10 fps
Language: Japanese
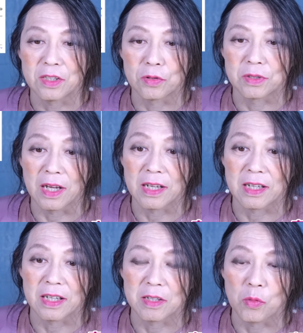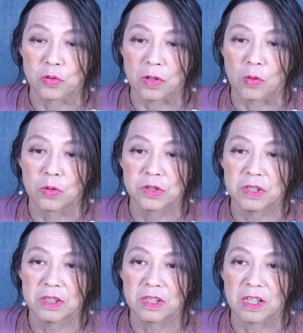ていう段階でもそれは個
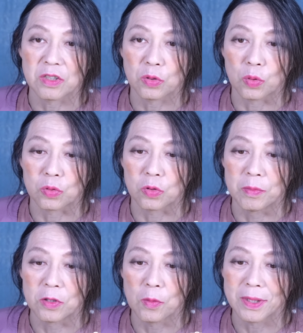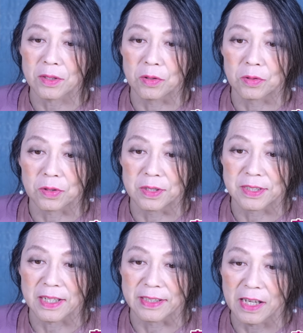人的所得と認めたということで
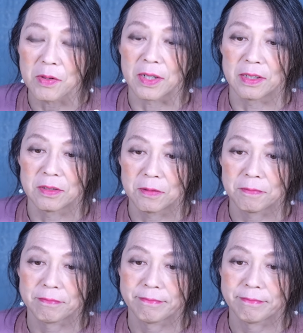しかないわけです。